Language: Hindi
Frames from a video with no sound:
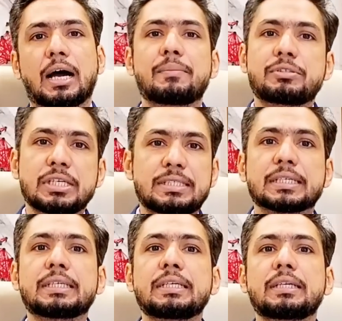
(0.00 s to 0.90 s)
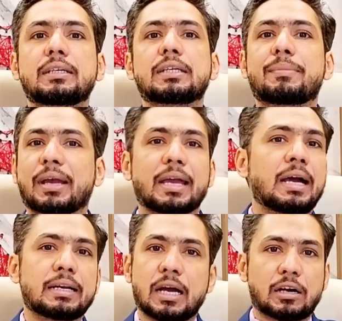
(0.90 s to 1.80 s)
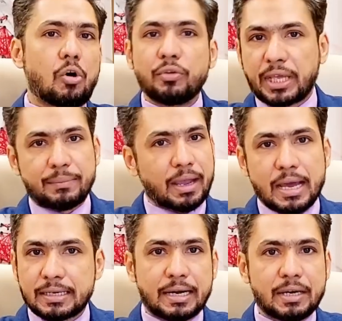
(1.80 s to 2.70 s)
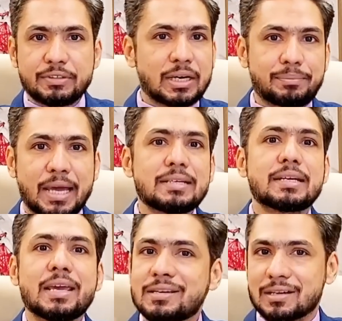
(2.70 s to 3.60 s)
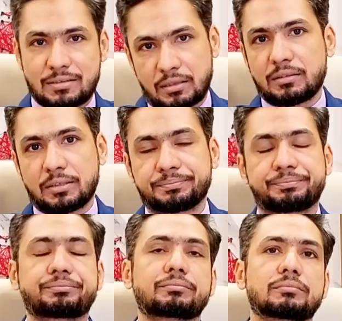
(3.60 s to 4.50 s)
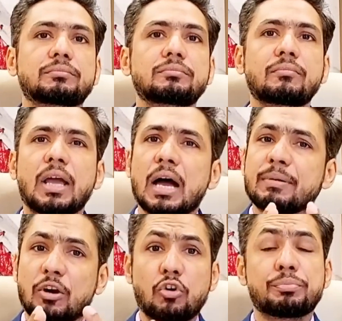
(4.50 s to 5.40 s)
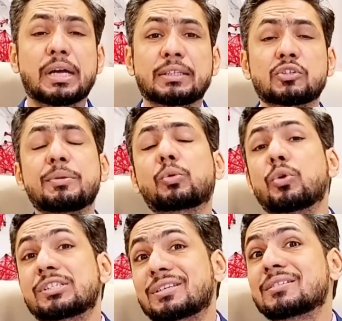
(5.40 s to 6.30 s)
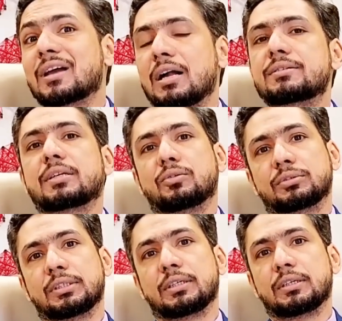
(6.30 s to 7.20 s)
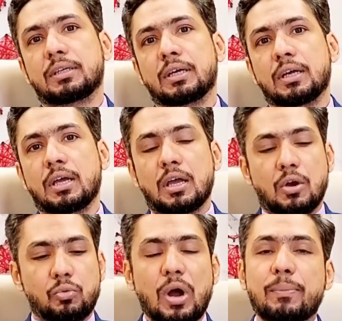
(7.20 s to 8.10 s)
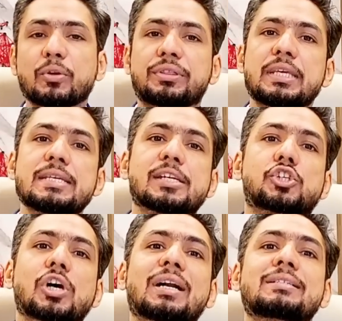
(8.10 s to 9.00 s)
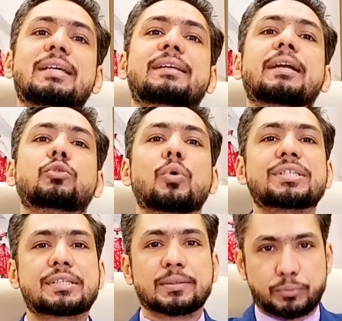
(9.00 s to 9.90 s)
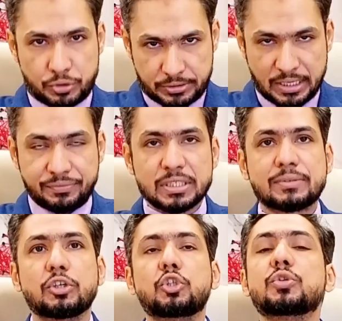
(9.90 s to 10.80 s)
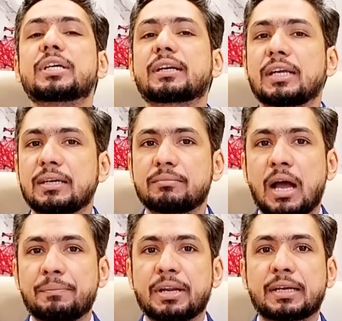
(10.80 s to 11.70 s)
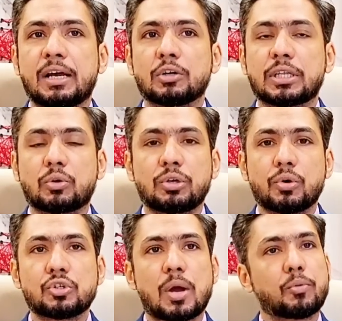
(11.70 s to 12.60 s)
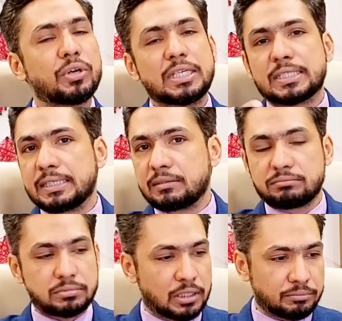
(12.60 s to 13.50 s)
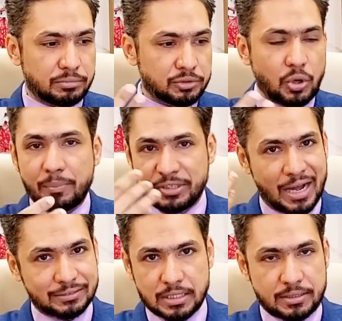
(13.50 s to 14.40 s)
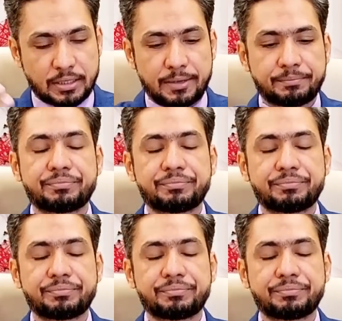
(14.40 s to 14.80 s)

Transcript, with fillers: आप जिससे की के बगैर अकाउंट के बगैर कैनेडा वीज़ा अप्लाई नहीं कर सकते आप अकाउंट बनाते हैं उसमें क्वेश्चन आंसर होते हैं वो आपको तीन से चार सीक्रेट क्वेश्चन पूछता है फॉर एग्जाम्पल यूजर नेम आपने रखना होता है कोई ना कोई जो आपको ईजी जो आप याद कर सकें